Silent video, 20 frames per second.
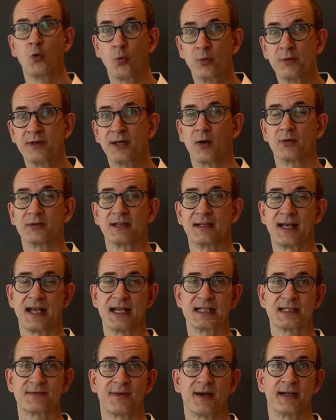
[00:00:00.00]
und auch die
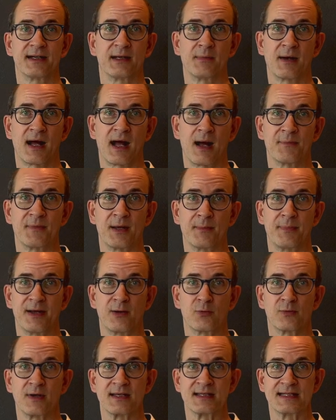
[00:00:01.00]
Testfahrt im Rahmen der
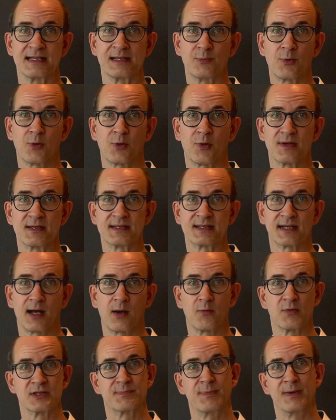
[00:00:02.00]

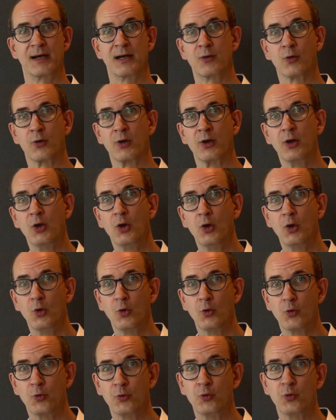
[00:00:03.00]
B197-Ausbildung
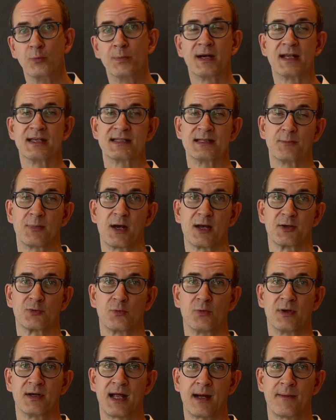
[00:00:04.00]
über die
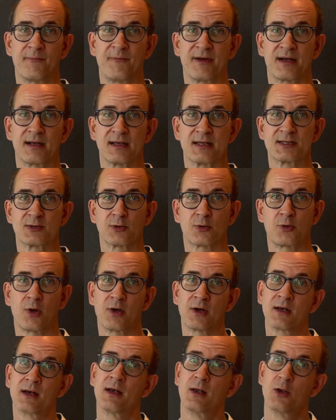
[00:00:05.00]
Simulatoren abwickeln zu
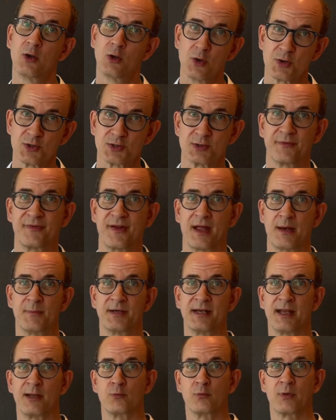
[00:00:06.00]
können, sofern mit
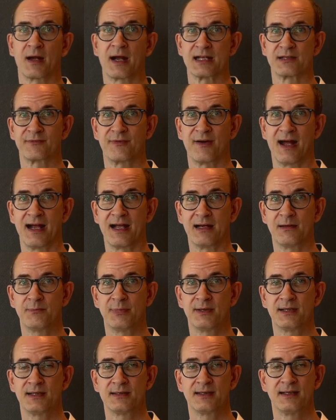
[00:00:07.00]
EU-Recht
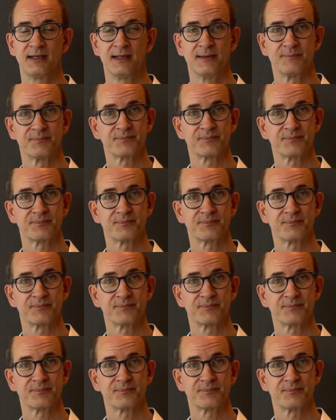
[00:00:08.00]
vereinbar.